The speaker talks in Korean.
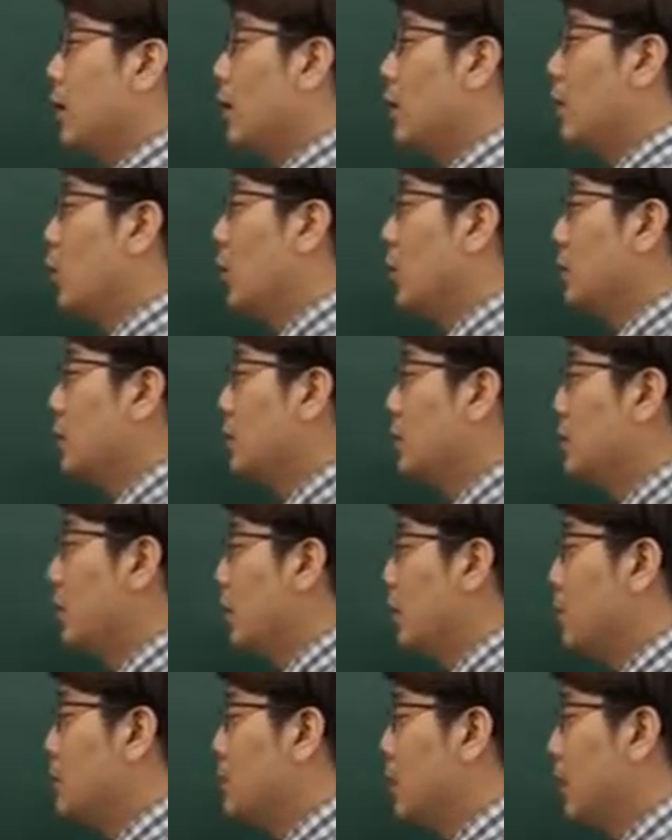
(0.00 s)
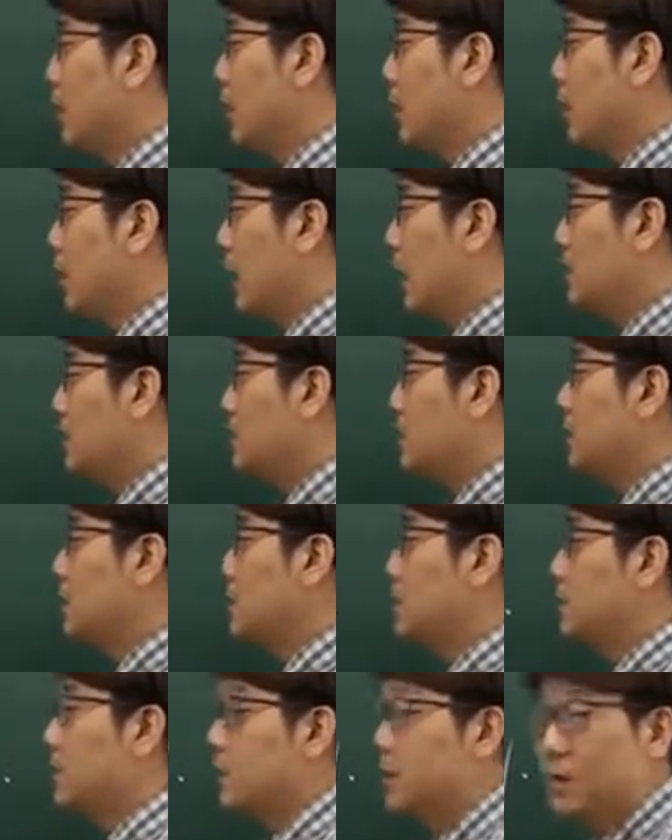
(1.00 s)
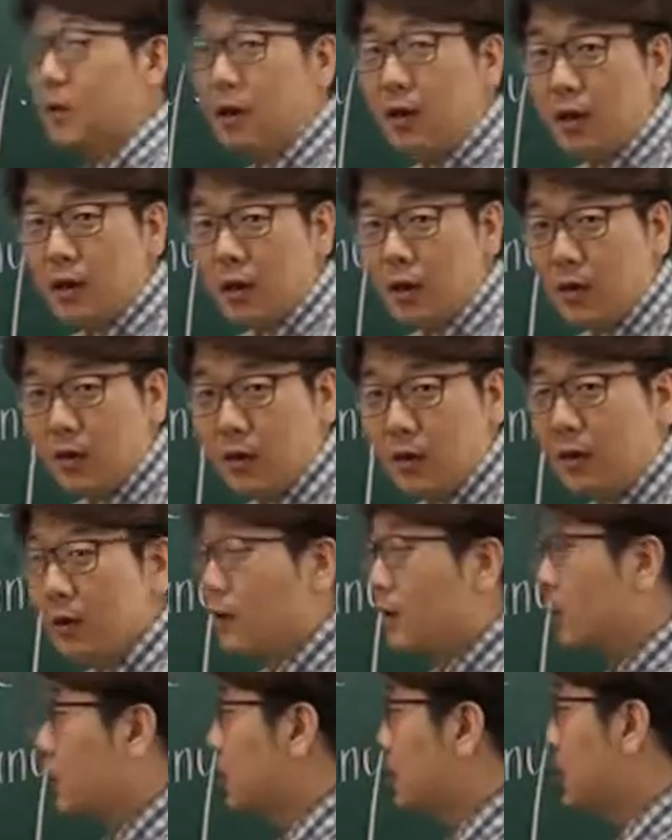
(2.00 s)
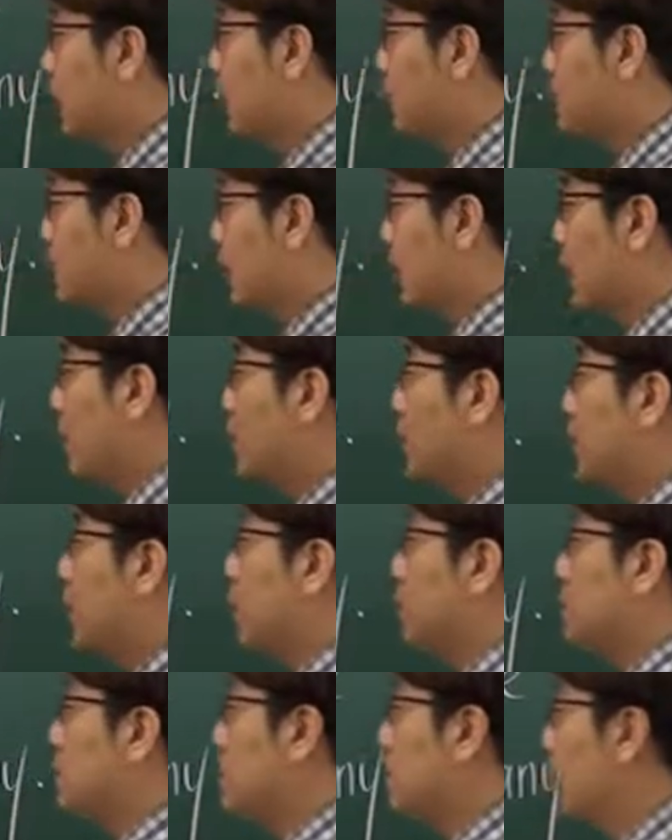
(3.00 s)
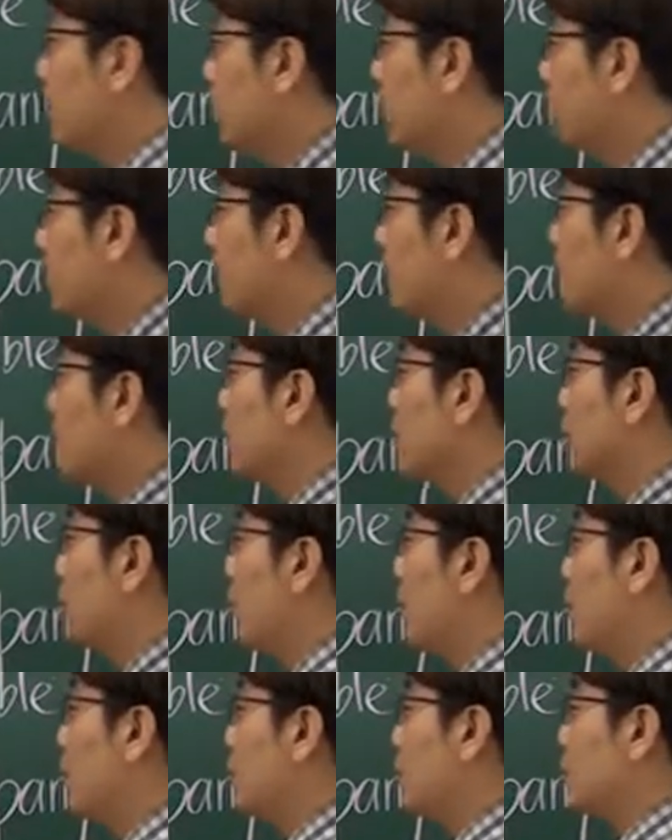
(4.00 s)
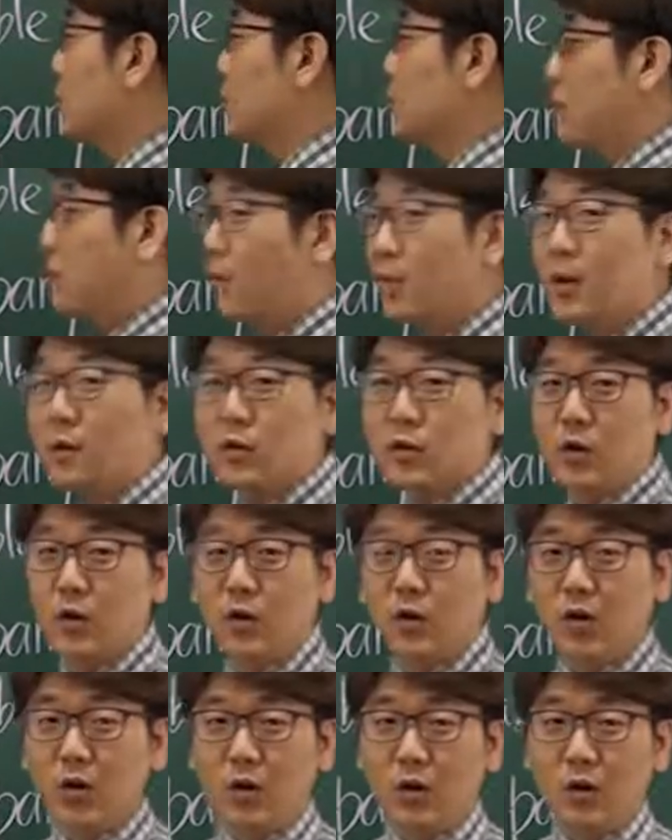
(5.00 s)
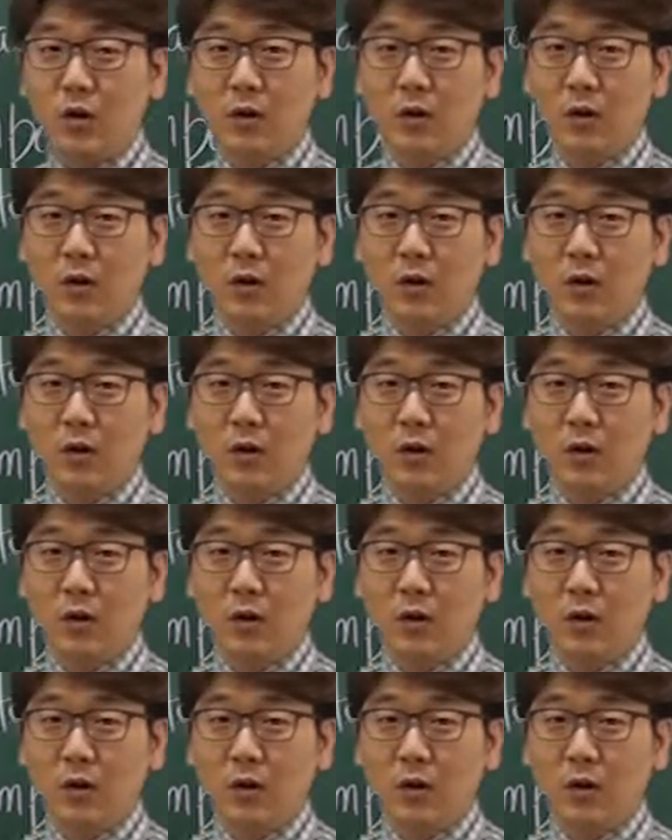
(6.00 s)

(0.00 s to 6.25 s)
어나 그 남자랑 같이 있을 때 그 남자랑 함께 있으면 마음이 좀 편해져.